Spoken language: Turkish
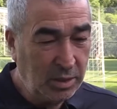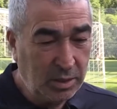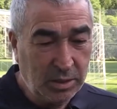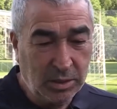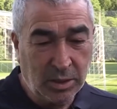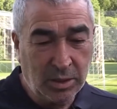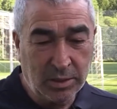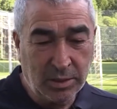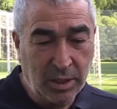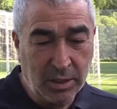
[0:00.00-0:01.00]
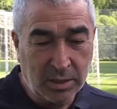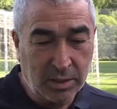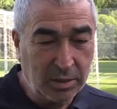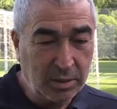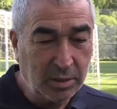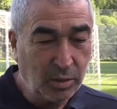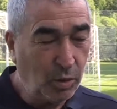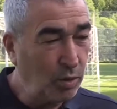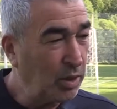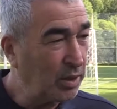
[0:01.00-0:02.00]
İnşallah diğer e,
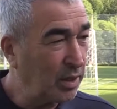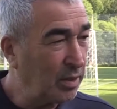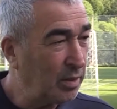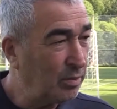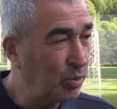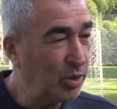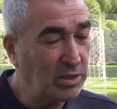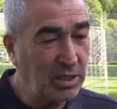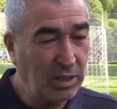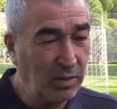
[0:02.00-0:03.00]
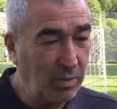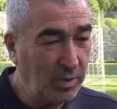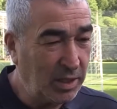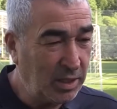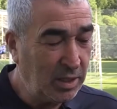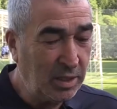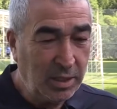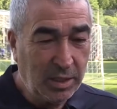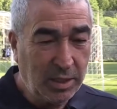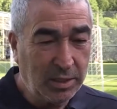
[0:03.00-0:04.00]
konularda da bu destek devam eder.
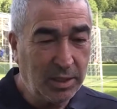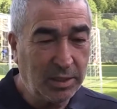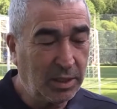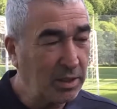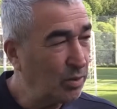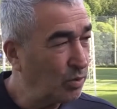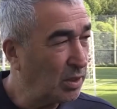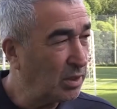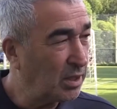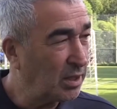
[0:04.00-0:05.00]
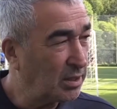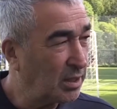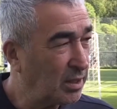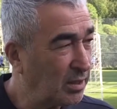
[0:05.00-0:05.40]
Adana tekrar yükselişe geçer.